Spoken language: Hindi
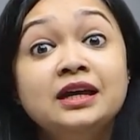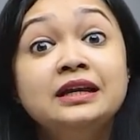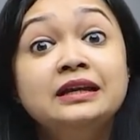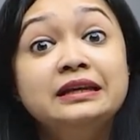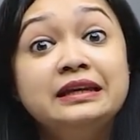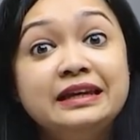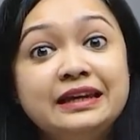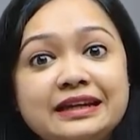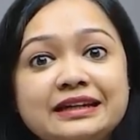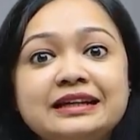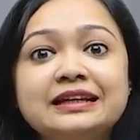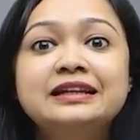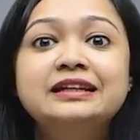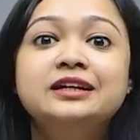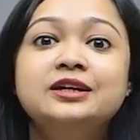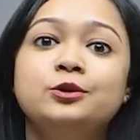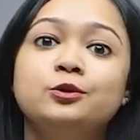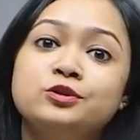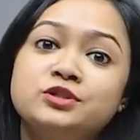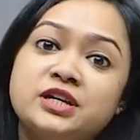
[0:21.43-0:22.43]
नीट
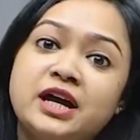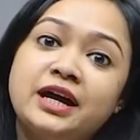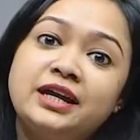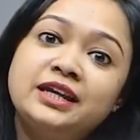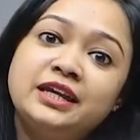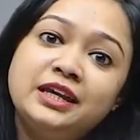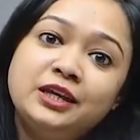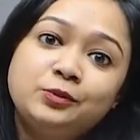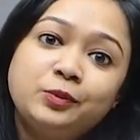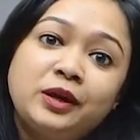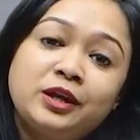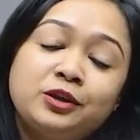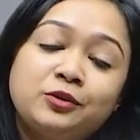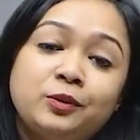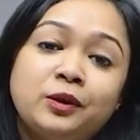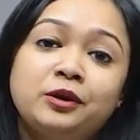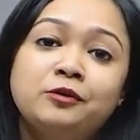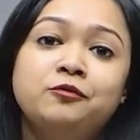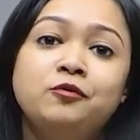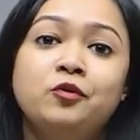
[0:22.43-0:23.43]
क्लियर हो जाए नीट
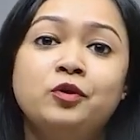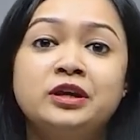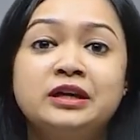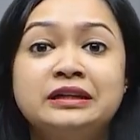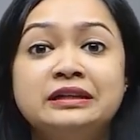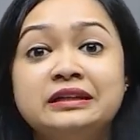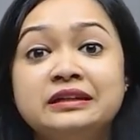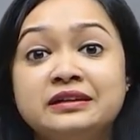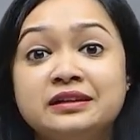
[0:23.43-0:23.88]
2024 क्लियर